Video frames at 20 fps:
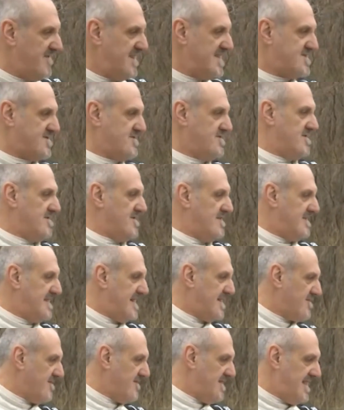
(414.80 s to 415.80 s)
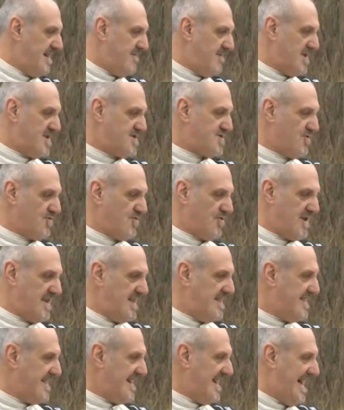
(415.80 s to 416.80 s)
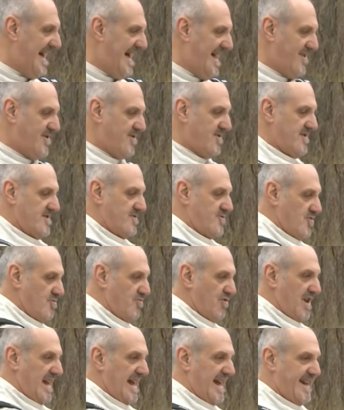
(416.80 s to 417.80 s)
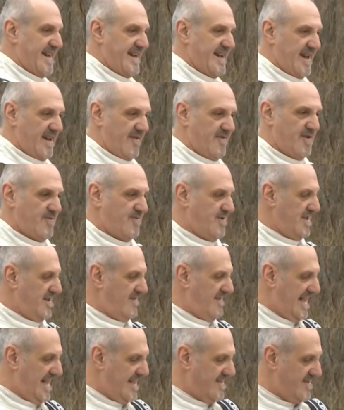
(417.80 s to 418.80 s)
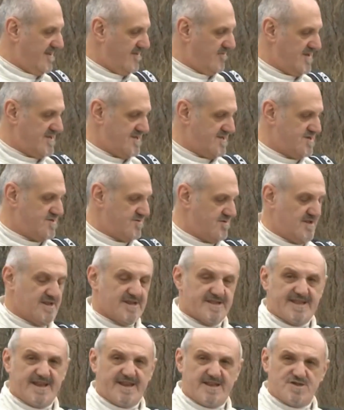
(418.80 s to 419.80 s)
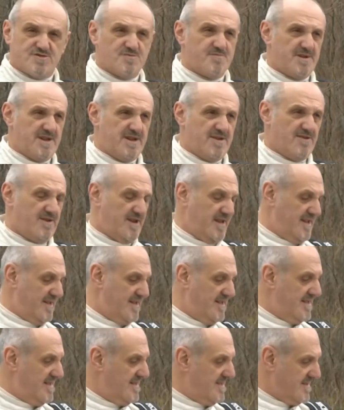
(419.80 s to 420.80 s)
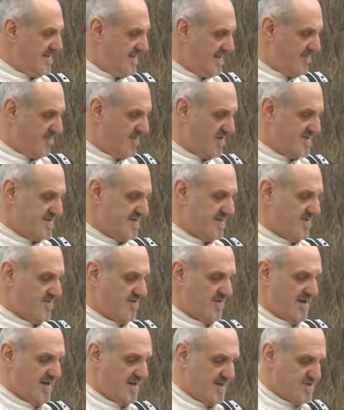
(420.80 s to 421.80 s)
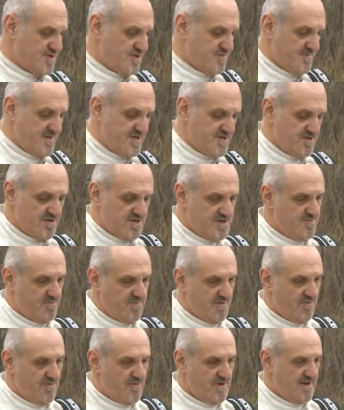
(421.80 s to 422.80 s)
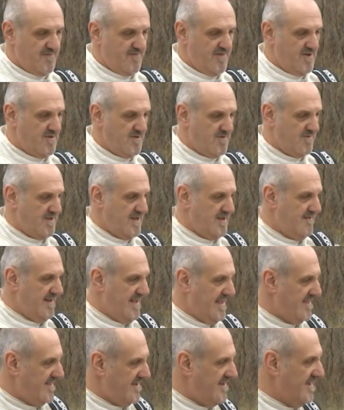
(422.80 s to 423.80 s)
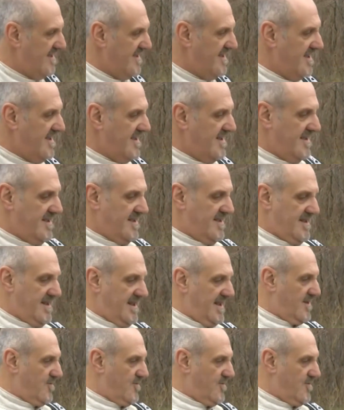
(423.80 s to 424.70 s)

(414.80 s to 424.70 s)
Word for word: visto, intanto vediamo la struttura del telaio tubolare che arriva qui davanti, questi sono gli attacchi superiori degli ammortizzatori, delle sospensioni, si prolunga fino a qui davanti. E